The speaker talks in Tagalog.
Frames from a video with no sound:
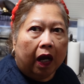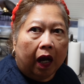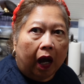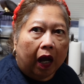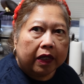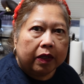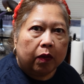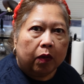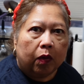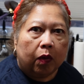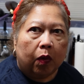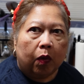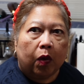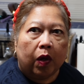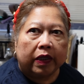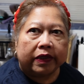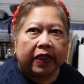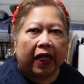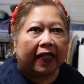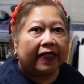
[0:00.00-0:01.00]
Ay,
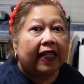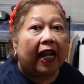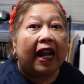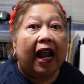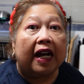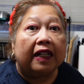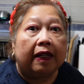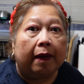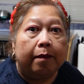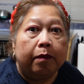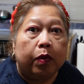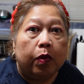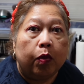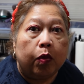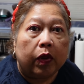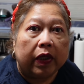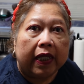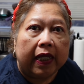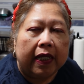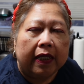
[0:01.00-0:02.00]
oo. At saka dalagang
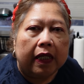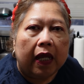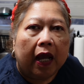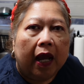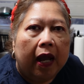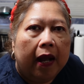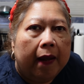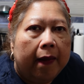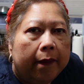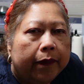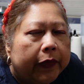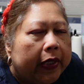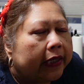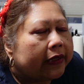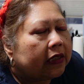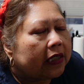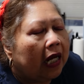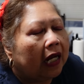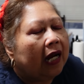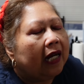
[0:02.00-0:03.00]
bukid. Mm-mm.
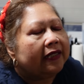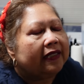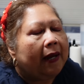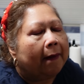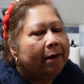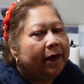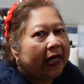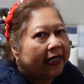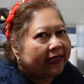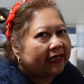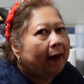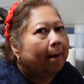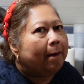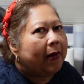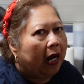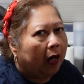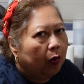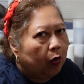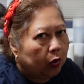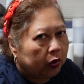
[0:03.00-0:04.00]
At saka the best sa
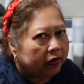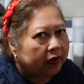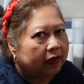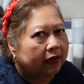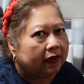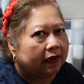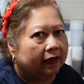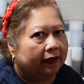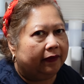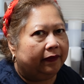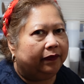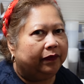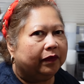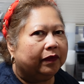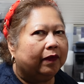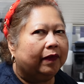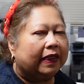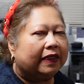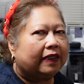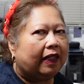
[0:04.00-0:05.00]
bangus.
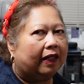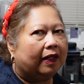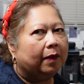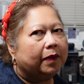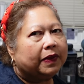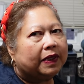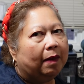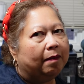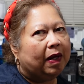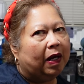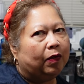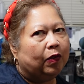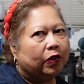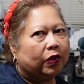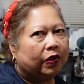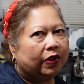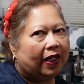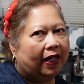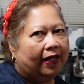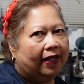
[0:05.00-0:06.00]
Mm-mm. Sarap sa
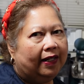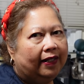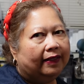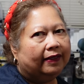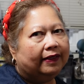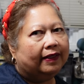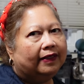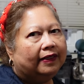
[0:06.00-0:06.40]
bangus yan.